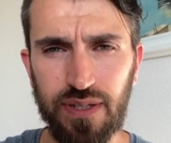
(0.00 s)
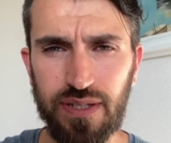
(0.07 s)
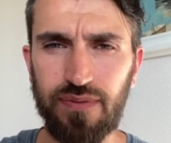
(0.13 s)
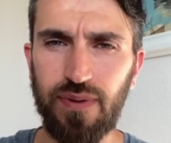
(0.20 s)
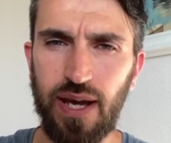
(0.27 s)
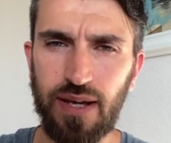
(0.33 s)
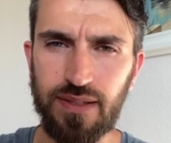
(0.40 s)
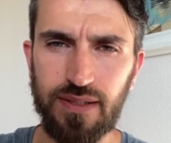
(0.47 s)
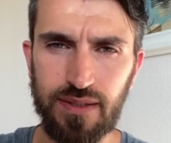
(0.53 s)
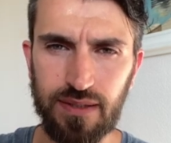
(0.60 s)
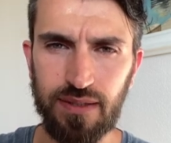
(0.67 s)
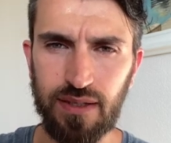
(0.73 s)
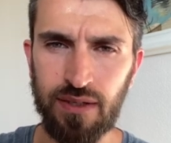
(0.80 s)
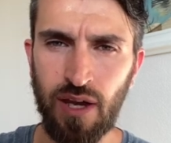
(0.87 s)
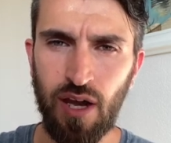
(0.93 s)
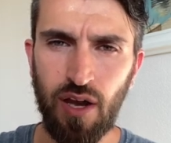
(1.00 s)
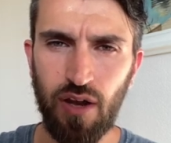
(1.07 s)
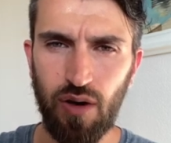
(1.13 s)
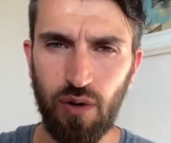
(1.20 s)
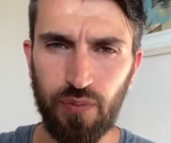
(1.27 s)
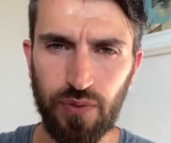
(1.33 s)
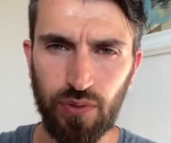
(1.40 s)
ich weiß es nicht,
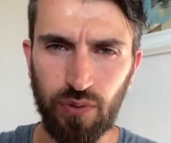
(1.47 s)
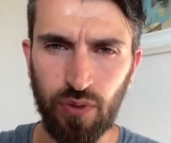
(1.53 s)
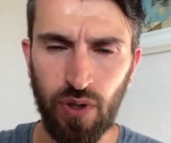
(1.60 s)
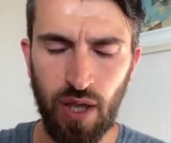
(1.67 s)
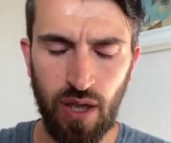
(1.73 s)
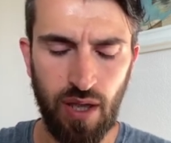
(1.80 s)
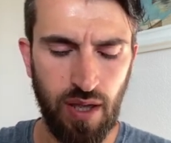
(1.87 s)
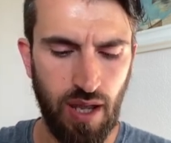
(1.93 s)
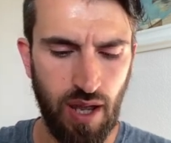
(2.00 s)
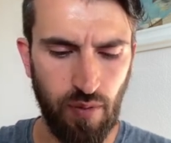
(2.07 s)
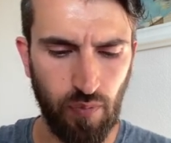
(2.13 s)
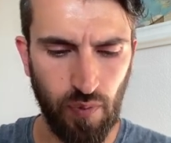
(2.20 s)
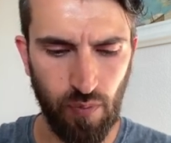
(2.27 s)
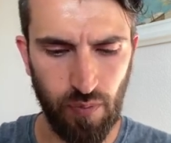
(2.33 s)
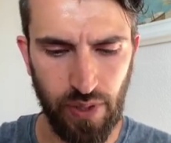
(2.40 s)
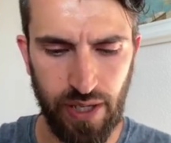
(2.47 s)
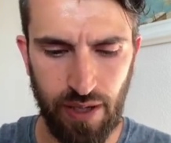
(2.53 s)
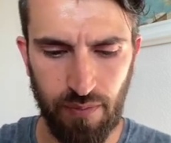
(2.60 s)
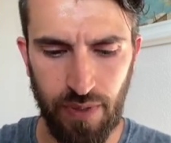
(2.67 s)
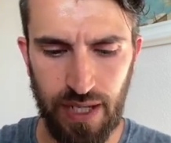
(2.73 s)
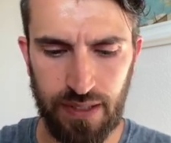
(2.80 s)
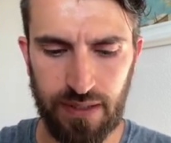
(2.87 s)
ob du ein
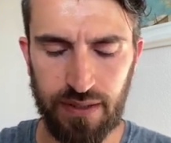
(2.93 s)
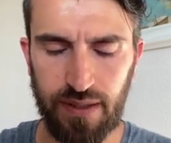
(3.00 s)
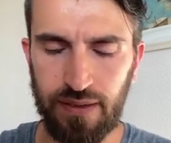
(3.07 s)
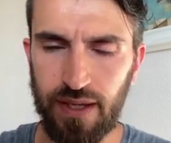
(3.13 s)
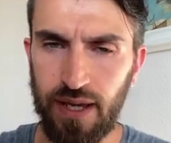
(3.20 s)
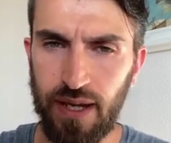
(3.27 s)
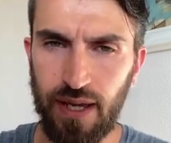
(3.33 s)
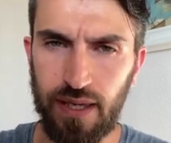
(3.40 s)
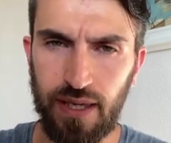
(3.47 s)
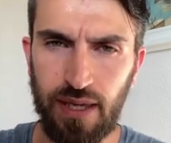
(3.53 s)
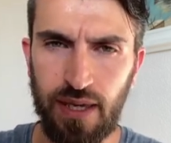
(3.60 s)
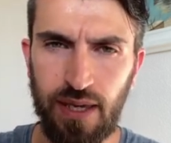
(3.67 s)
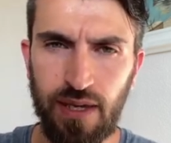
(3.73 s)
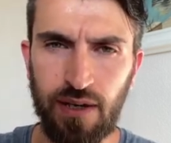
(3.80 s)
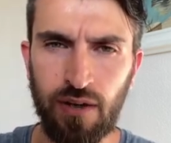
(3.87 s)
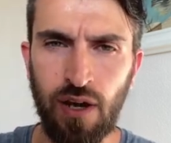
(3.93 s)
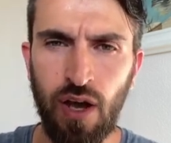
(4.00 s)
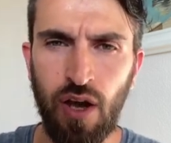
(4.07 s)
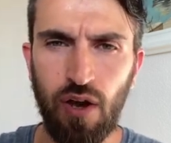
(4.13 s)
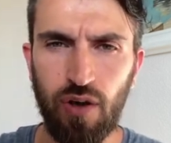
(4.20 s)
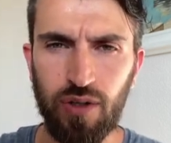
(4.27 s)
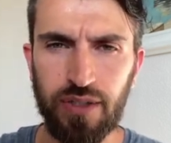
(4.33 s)
Problem hast in deiner Ehe
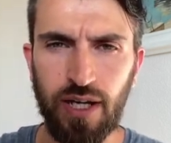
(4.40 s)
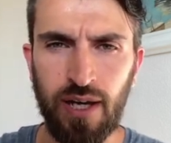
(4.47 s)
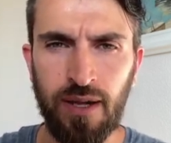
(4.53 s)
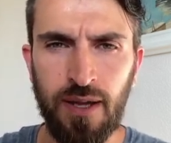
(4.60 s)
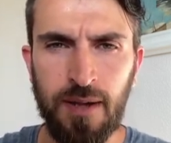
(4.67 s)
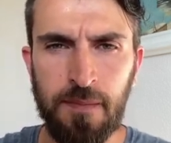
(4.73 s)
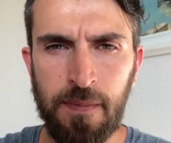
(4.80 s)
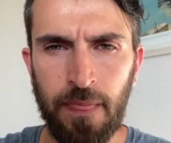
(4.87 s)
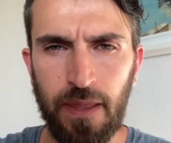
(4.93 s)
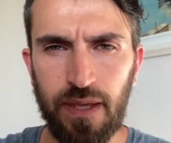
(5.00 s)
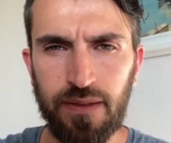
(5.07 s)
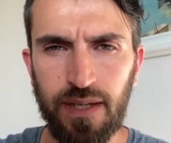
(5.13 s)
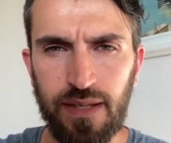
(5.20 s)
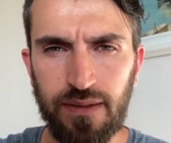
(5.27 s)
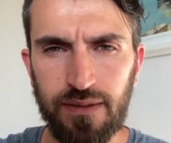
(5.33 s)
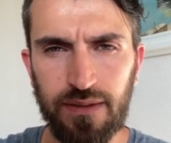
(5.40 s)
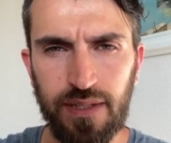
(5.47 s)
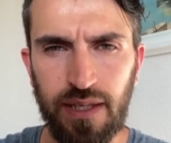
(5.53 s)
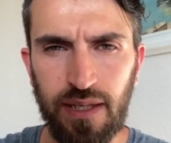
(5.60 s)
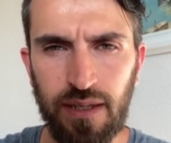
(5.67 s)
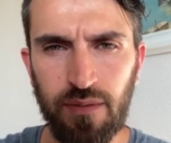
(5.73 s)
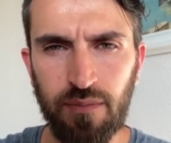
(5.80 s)
oder in deinem
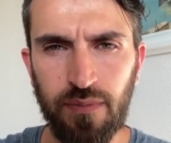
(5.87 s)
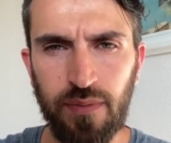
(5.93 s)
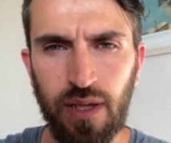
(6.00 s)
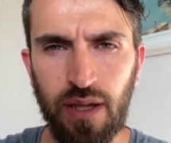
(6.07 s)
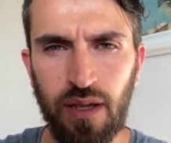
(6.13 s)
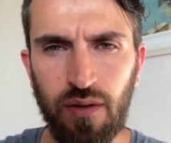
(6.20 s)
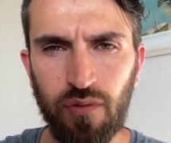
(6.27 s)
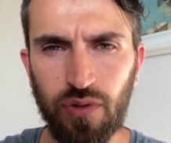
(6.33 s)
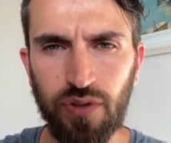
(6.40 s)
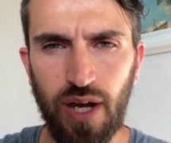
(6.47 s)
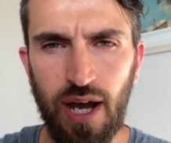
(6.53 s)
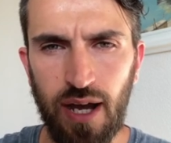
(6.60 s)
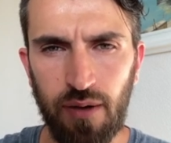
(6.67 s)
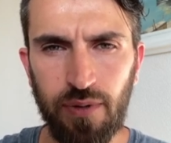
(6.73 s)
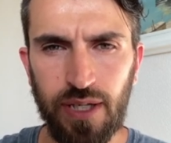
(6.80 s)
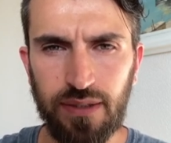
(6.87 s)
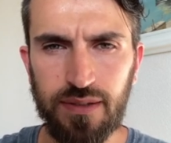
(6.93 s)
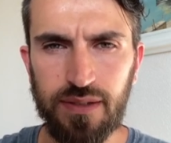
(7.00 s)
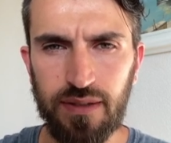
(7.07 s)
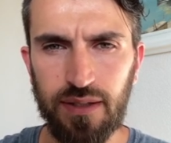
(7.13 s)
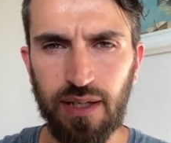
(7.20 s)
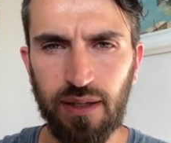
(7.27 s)
Team, wo du arbeitest
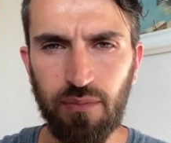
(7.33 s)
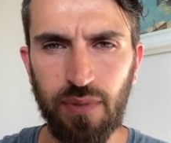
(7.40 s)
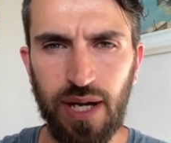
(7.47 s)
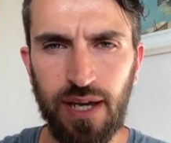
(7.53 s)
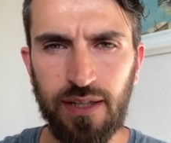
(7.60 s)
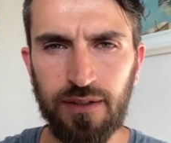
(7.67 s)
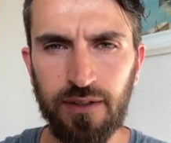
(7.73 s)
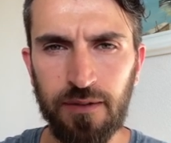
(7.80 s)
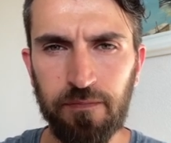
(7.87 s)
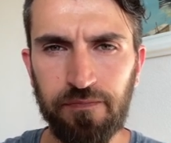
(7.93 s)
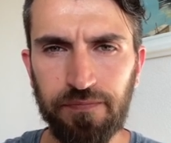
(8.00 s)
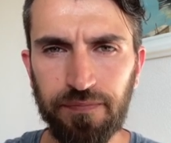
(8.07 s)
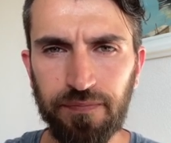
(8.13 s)
in der Gemeinde,